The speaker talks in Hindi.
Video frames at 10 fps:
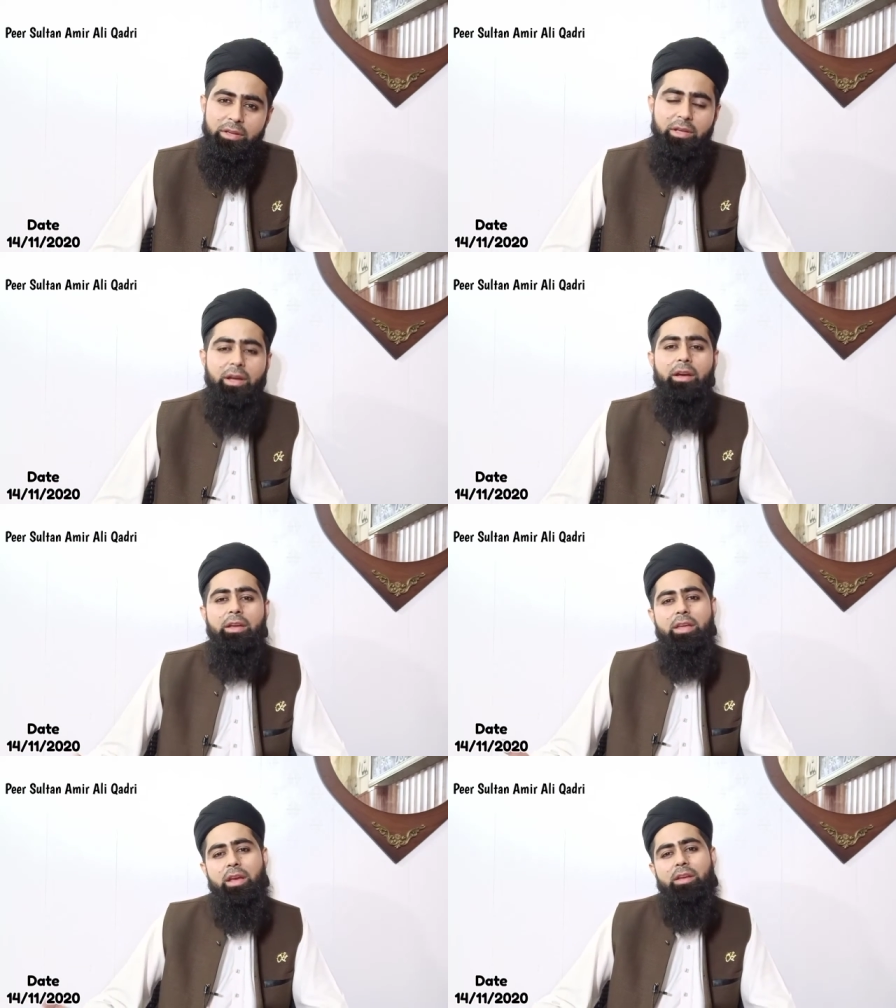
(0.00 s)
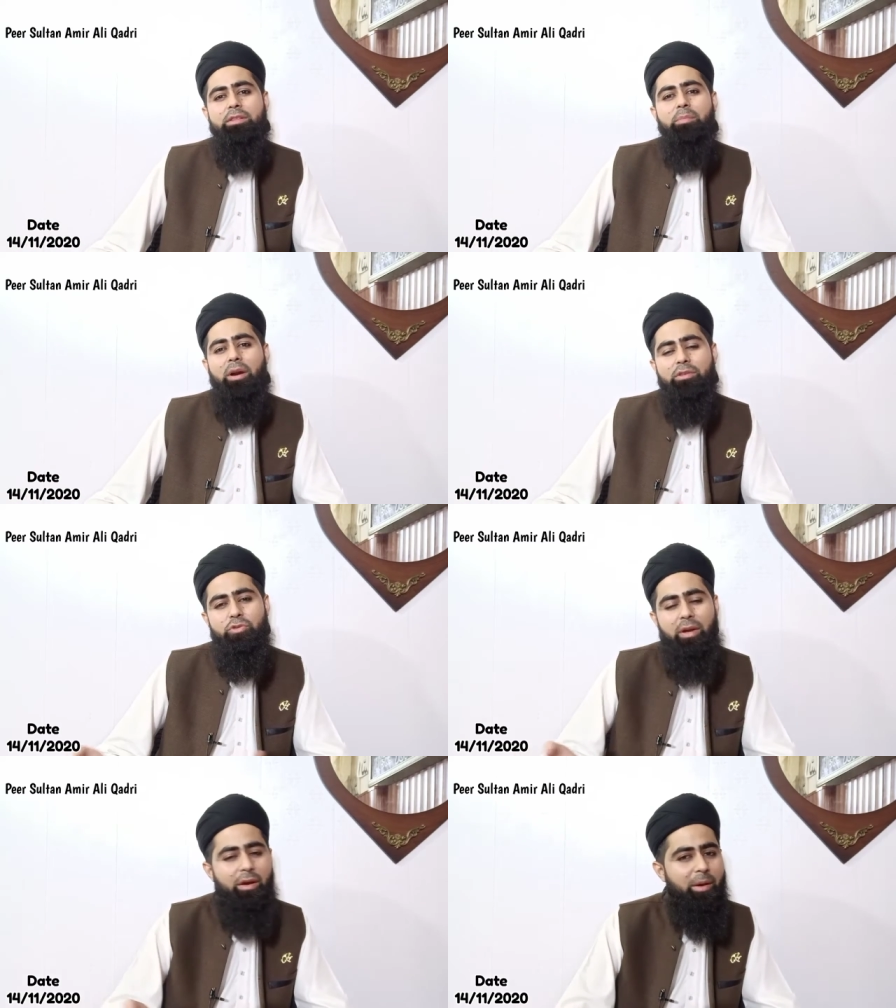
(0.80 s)
ठीक है एक मर्द
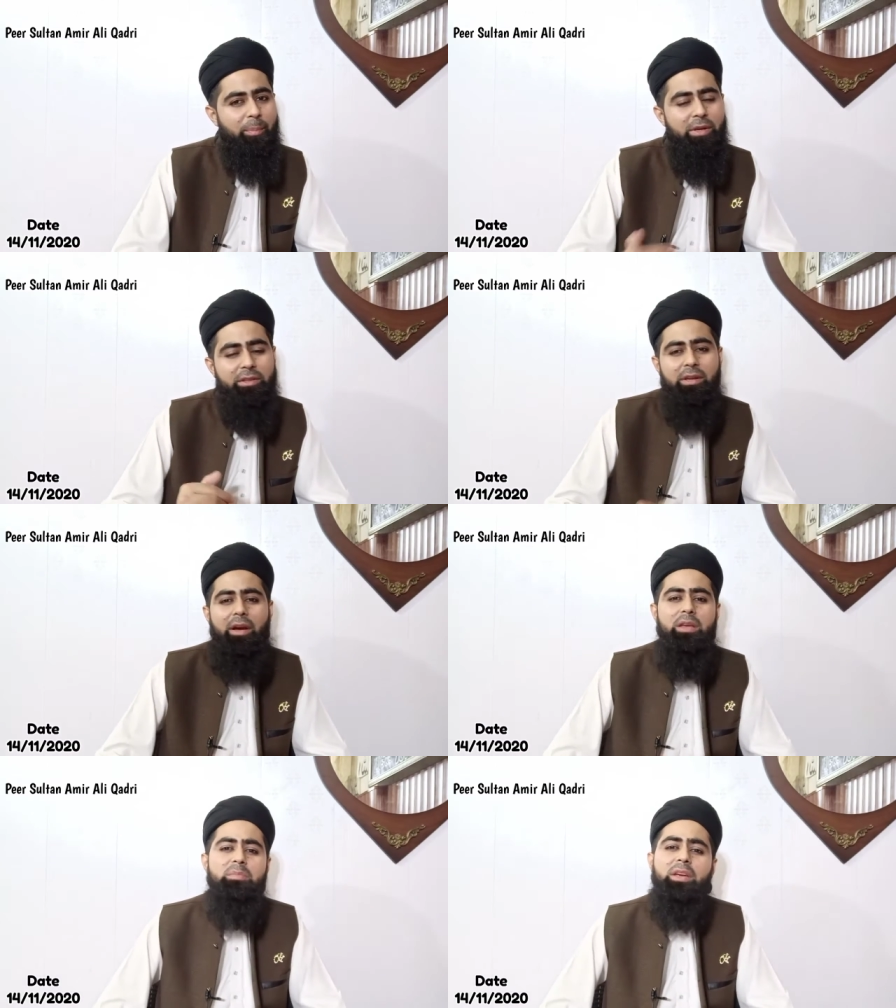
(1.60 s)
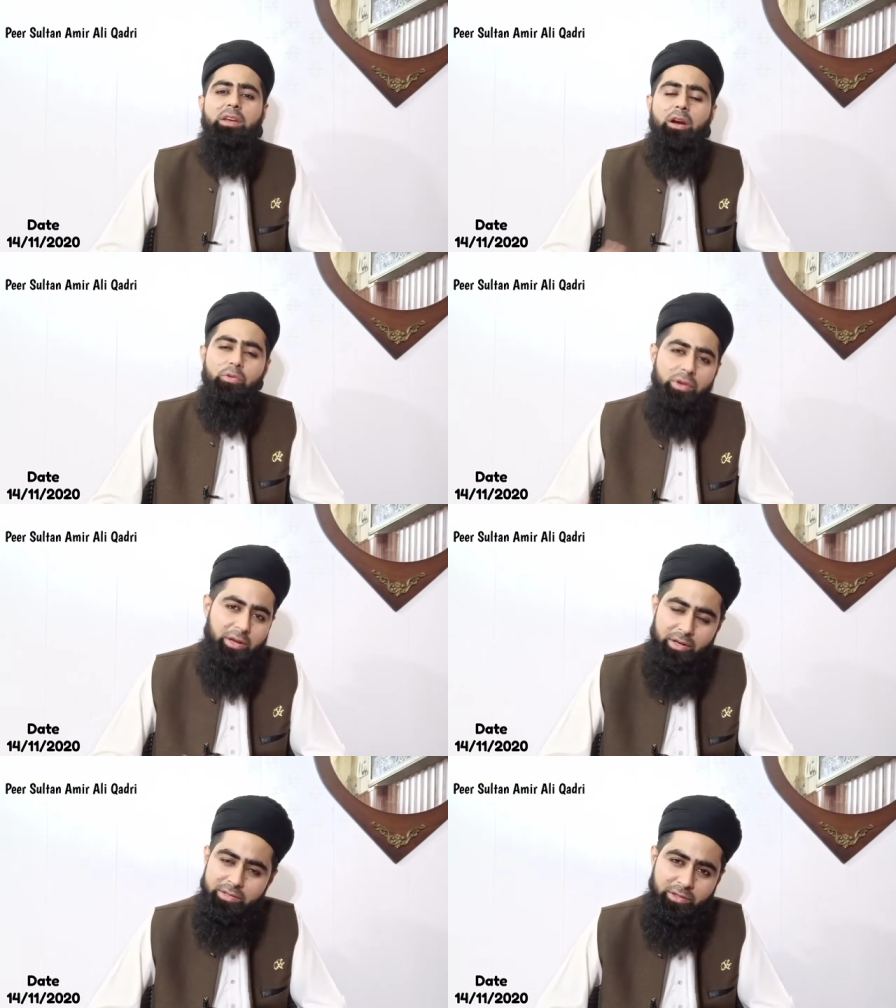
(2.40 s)
जो है अपने तन्हाई में क्या
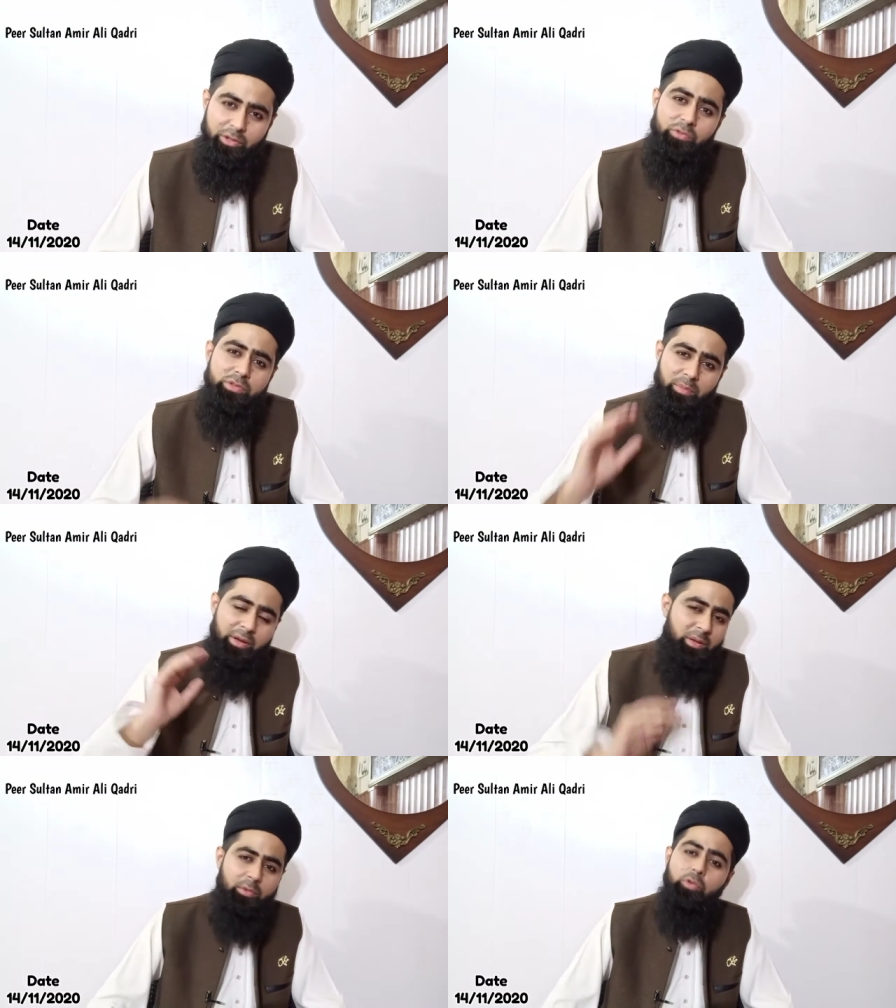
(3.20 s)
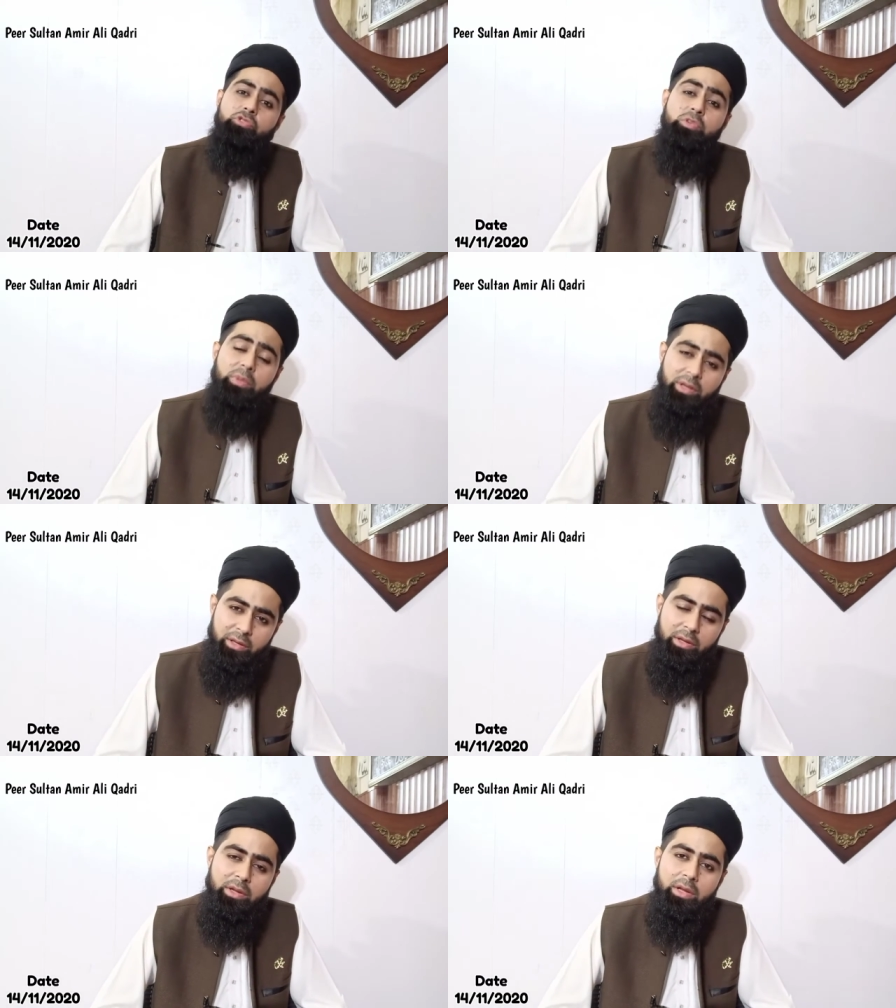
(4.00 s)
गुनाह कर सकता उस ज़माने में कुछ भी
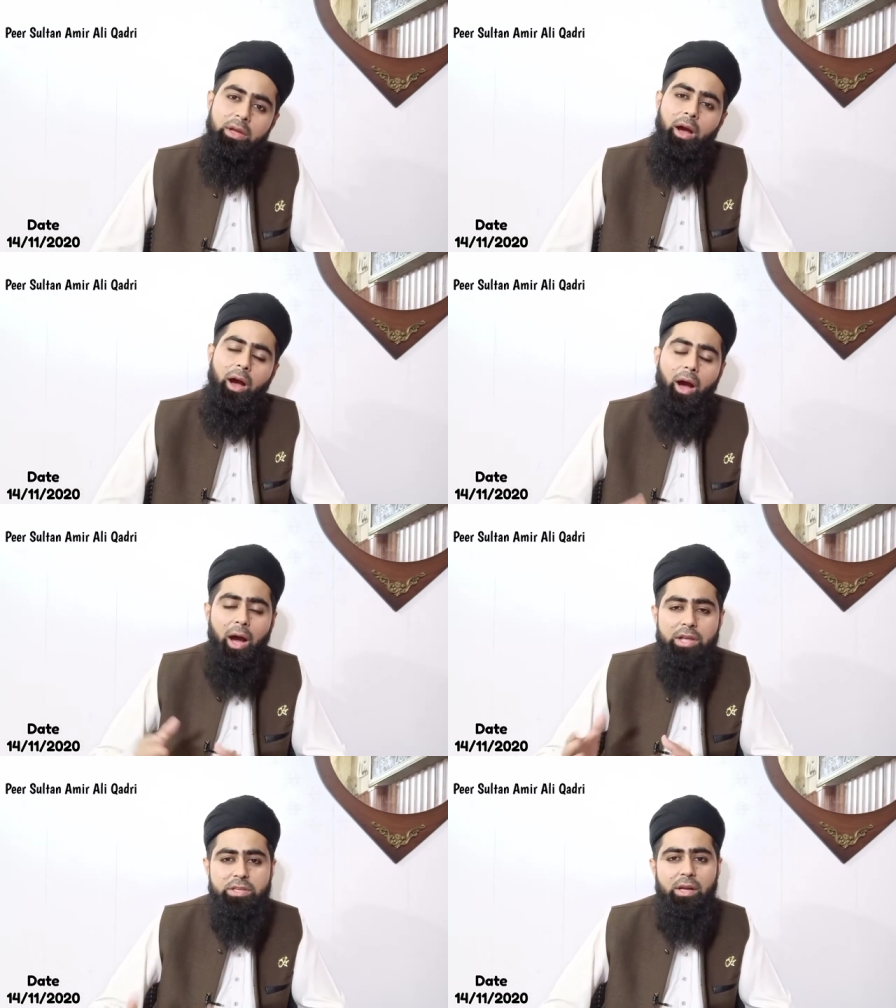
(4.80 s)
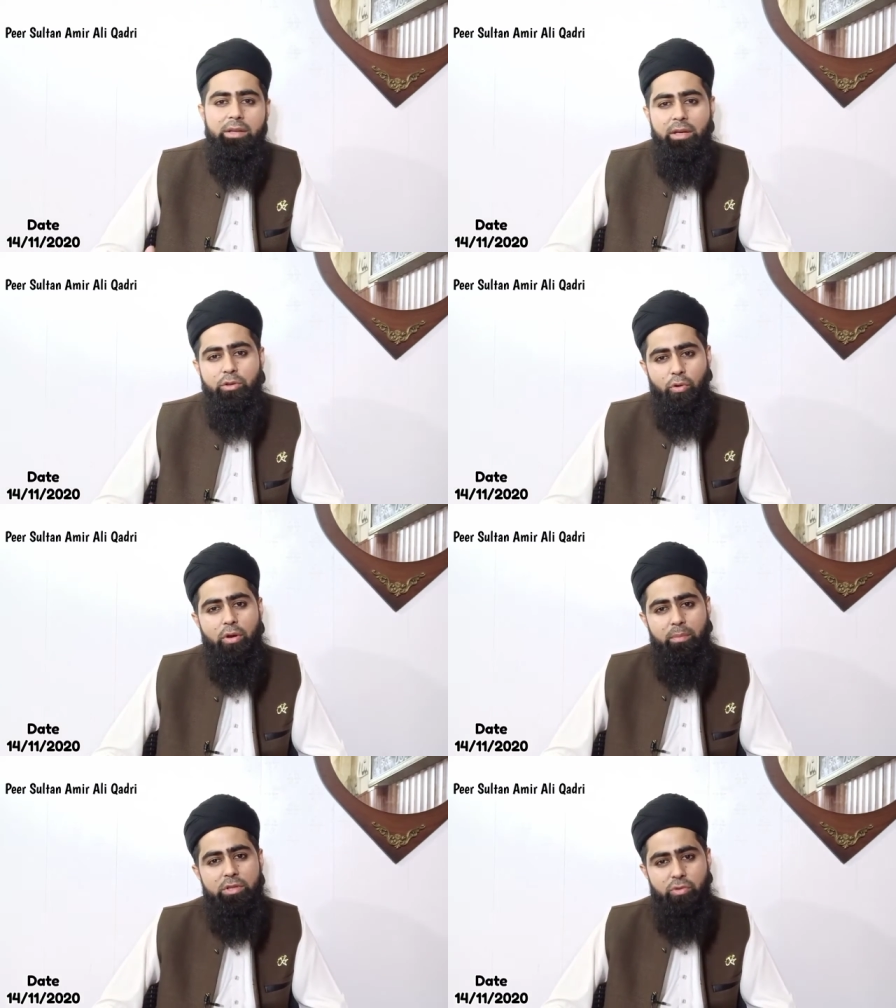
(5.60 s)
नहीं आजकल के
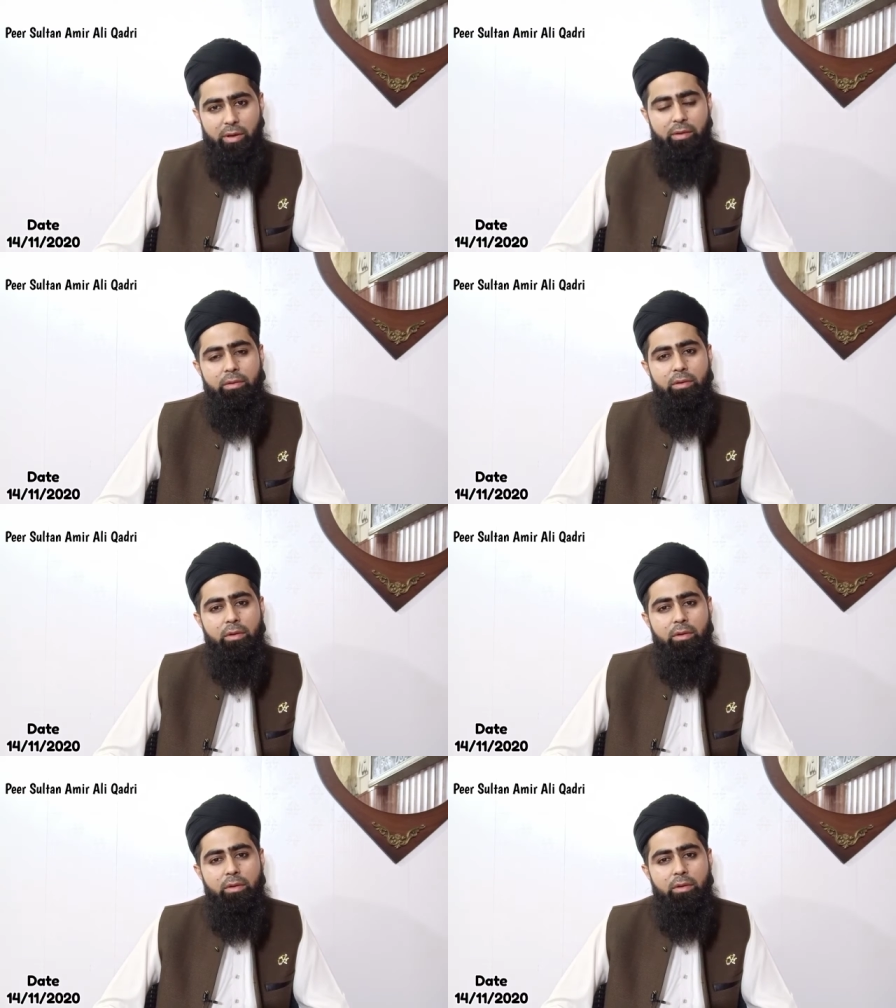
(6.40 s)
दौर में जो है